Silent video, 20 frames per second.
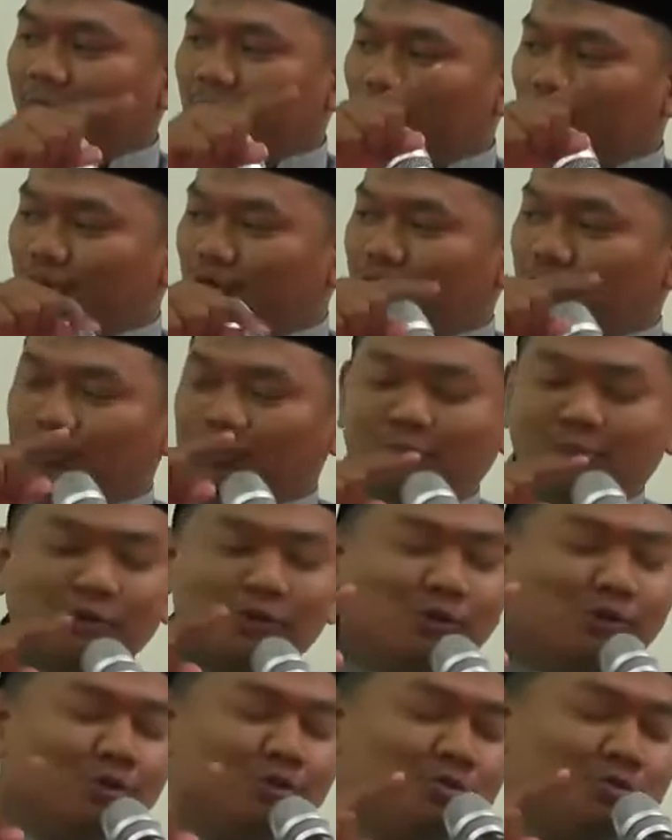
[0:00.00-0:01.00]
72
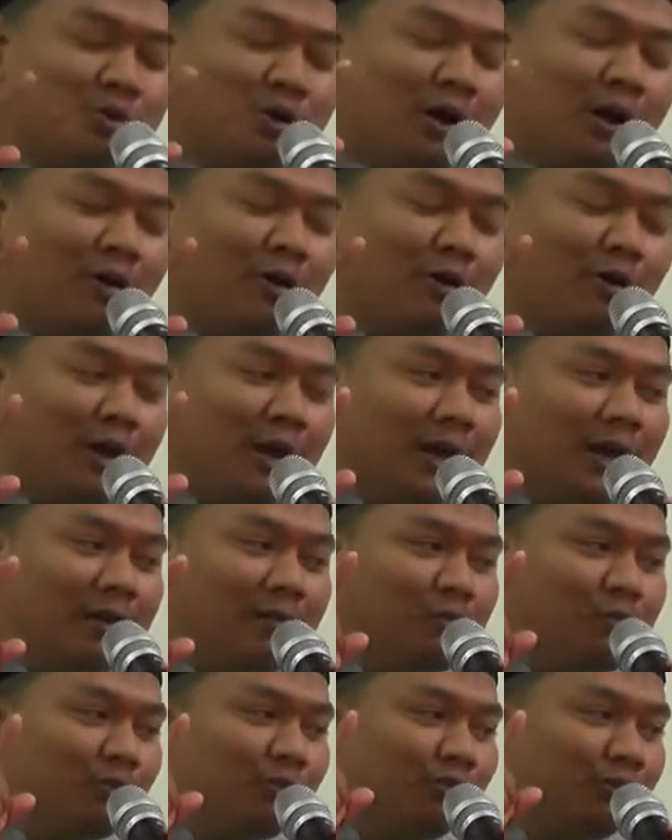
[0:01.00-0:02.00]
orang
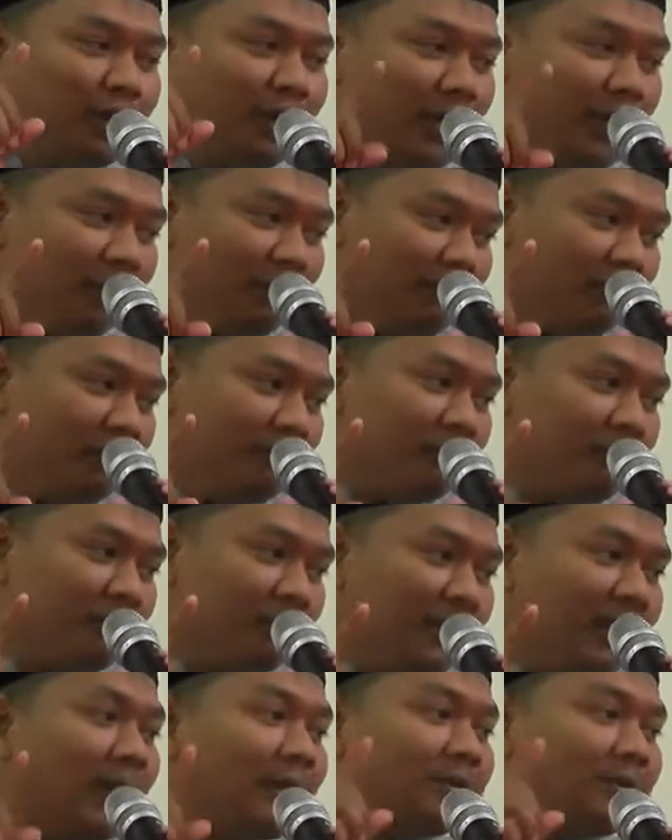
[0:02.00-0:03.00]
muslim
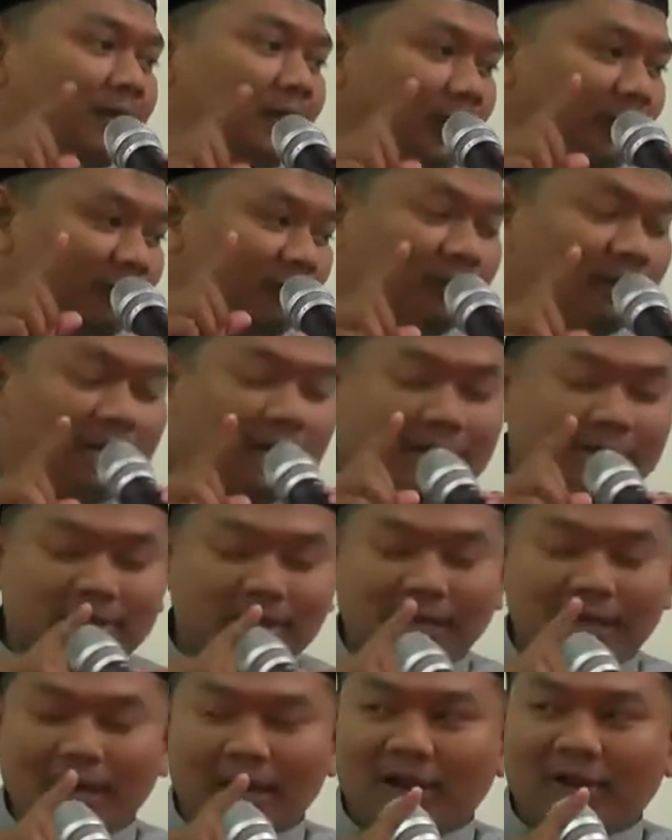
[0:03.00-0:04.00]
Yasrib yang
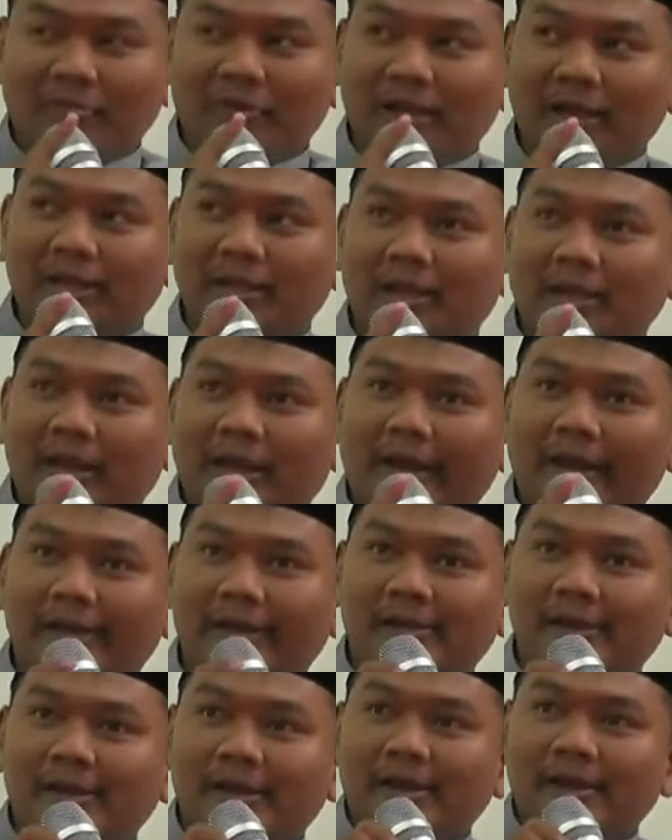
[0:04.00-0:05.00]
sekarang
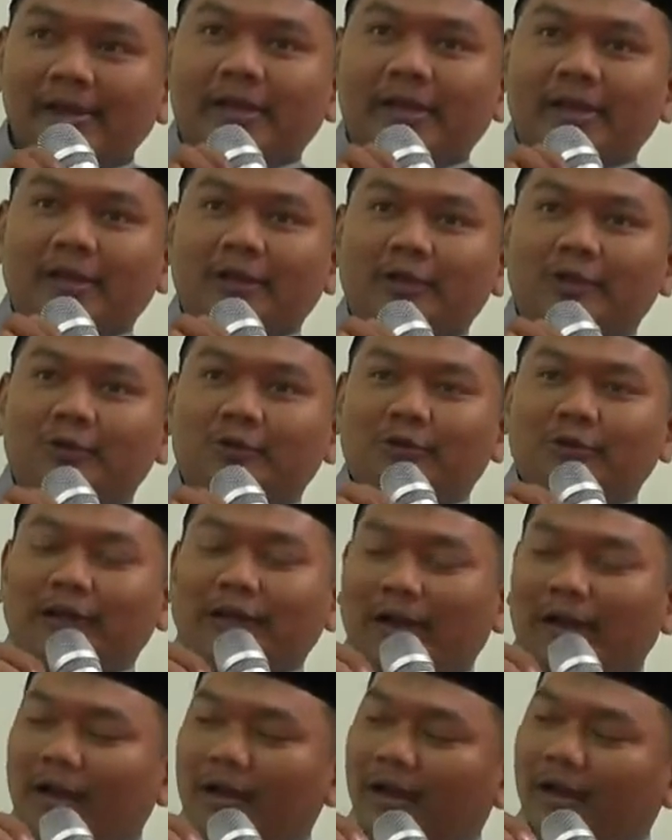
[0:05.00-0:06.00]
Madinah itu
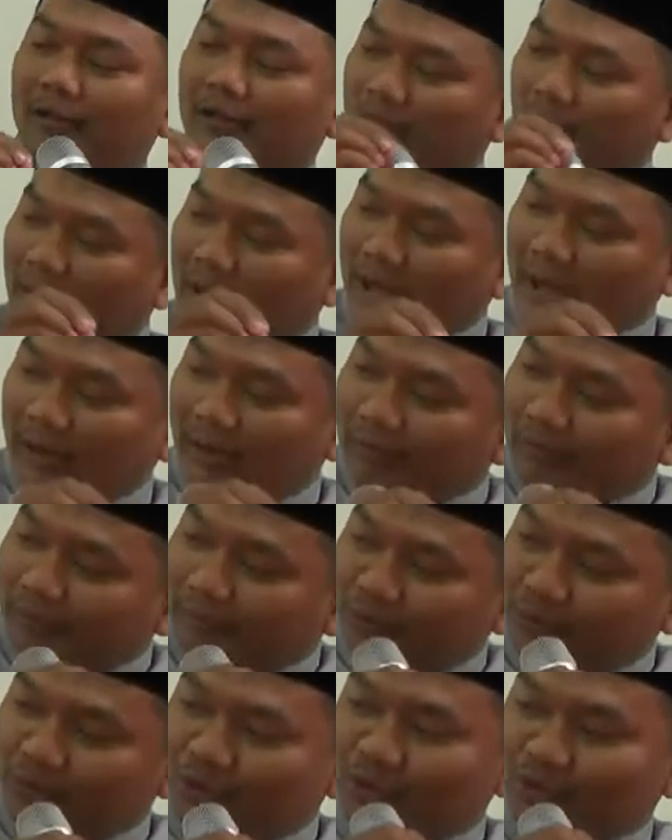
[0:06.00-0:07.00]
kagak toaf,
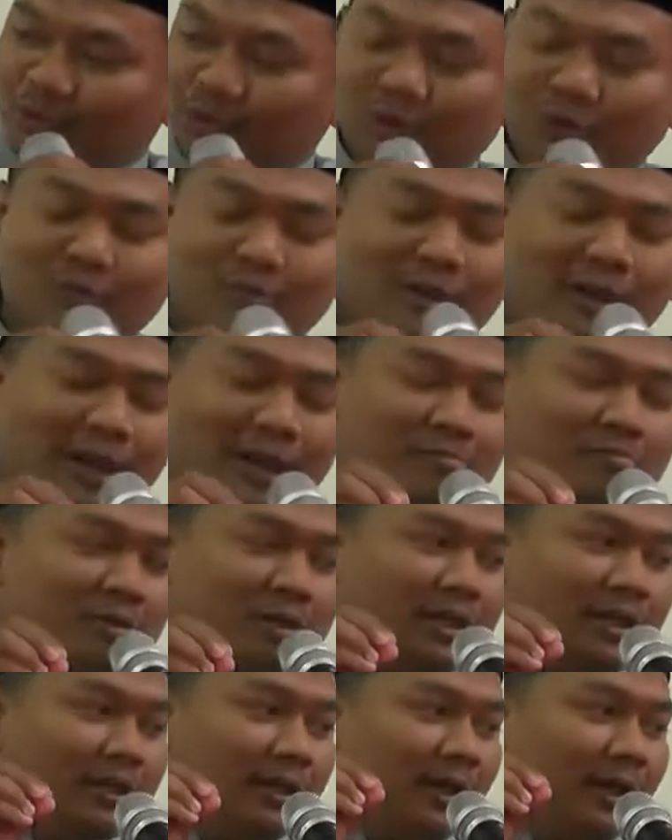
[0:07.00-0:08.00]
justru malah
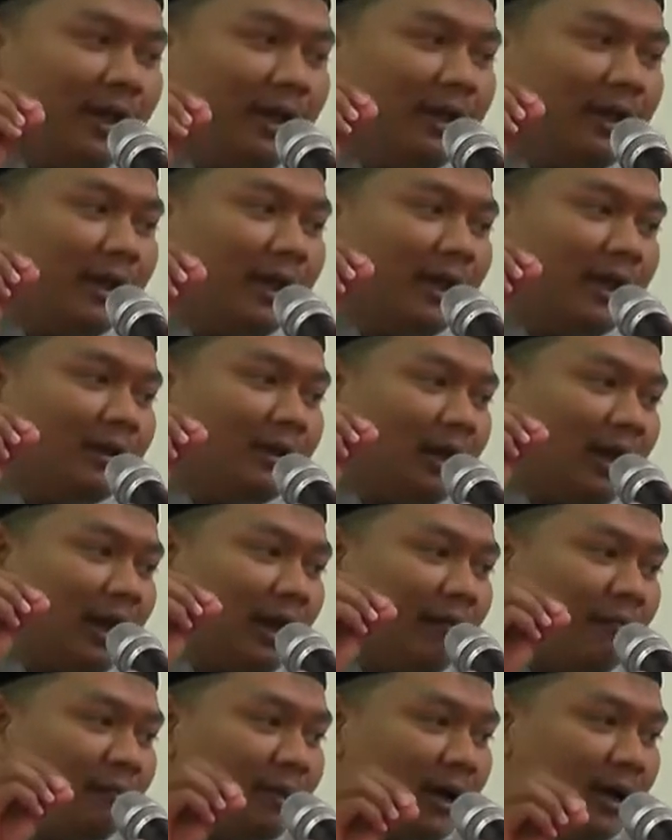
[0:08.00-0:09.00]
meninggalkan
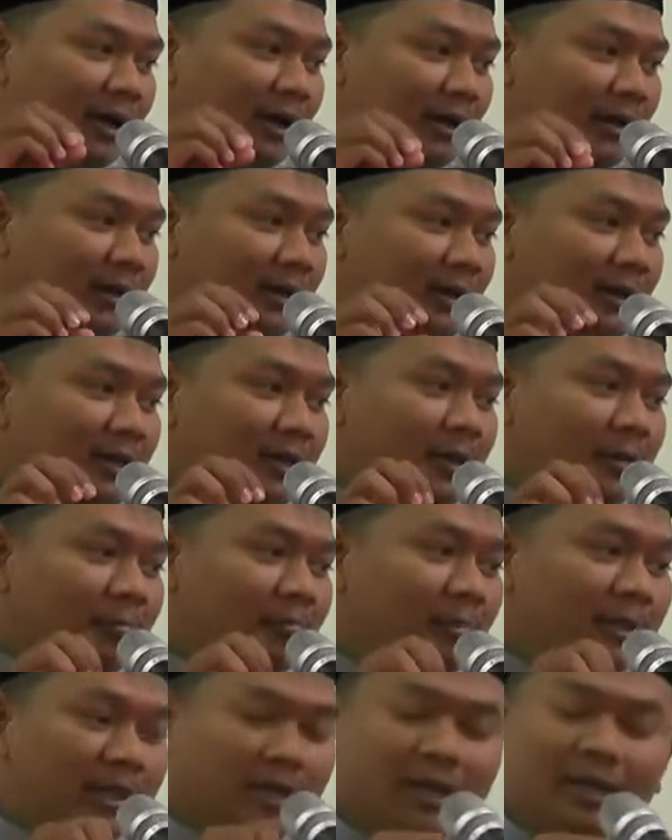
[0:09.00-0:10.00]
Ka'bah,
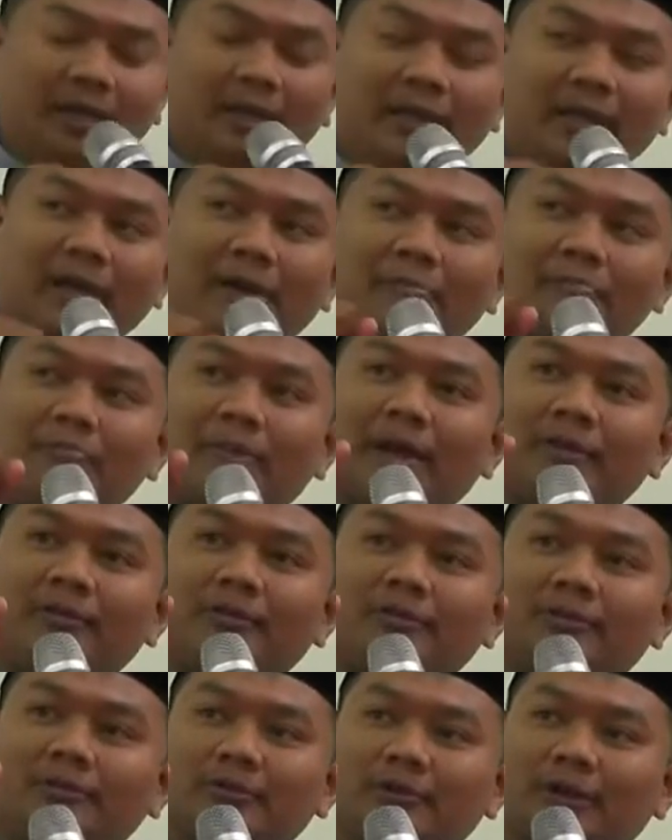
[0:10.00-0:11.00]
menyelinap
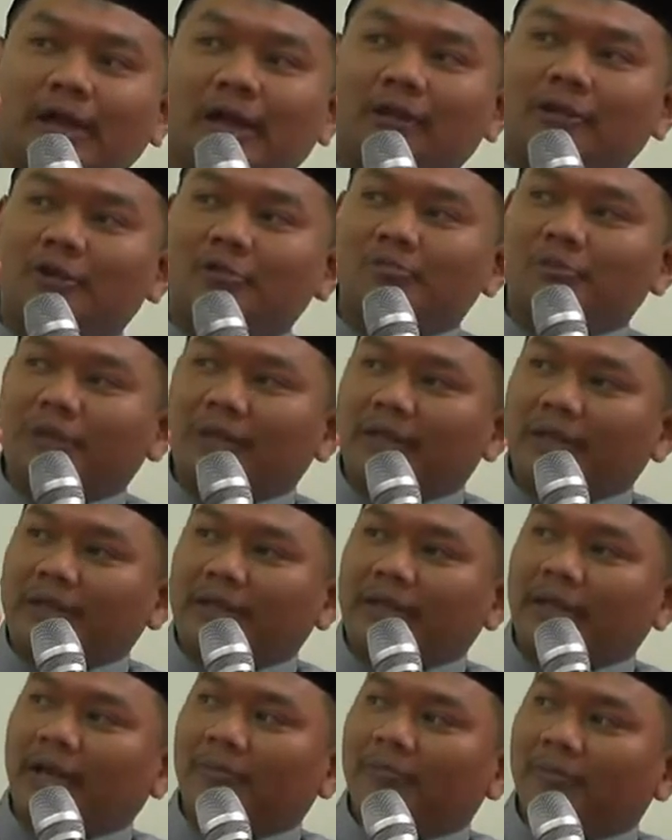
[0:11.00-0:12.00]
masuk atau
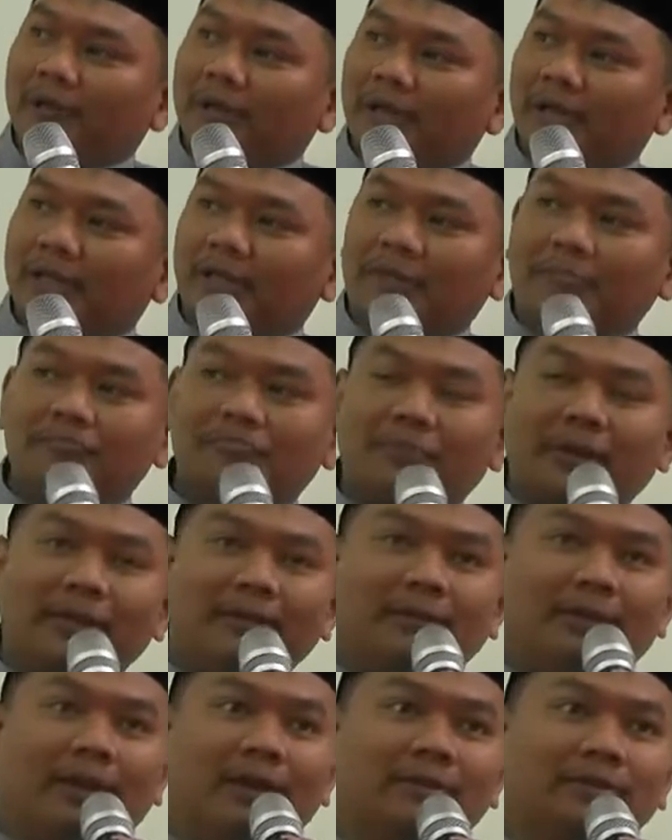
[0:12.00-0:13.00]
menyelinap ke
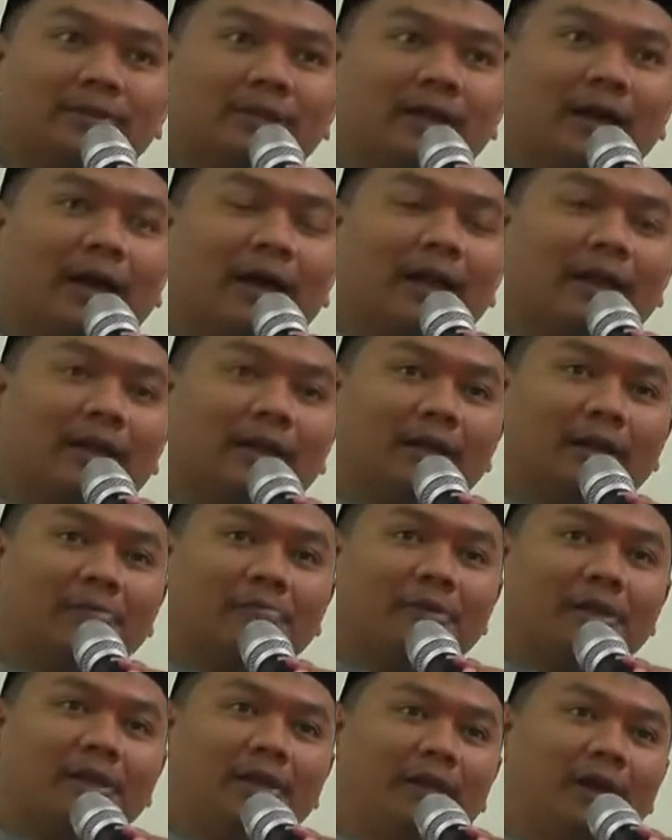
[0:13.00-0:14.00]
tempat yang sekarang
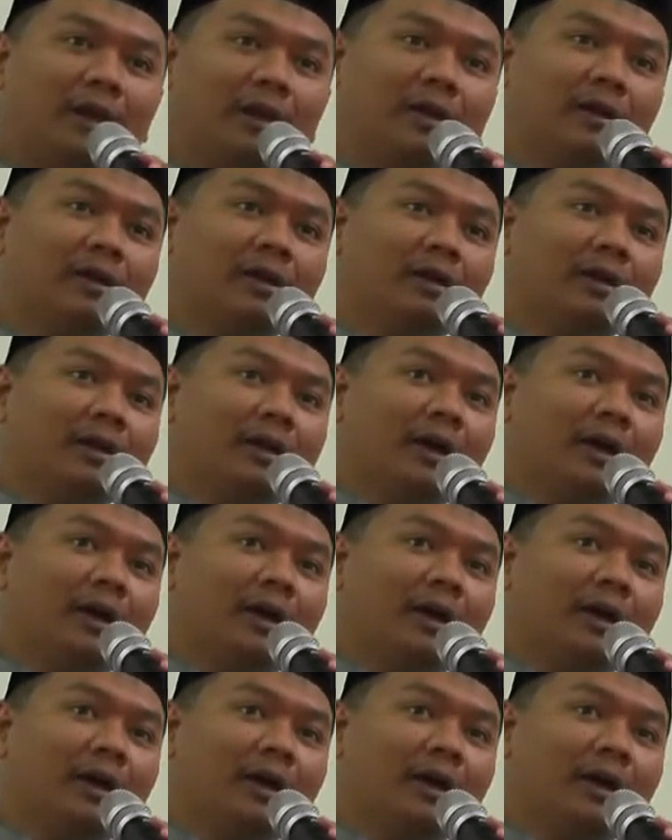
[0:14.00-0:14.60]
namanya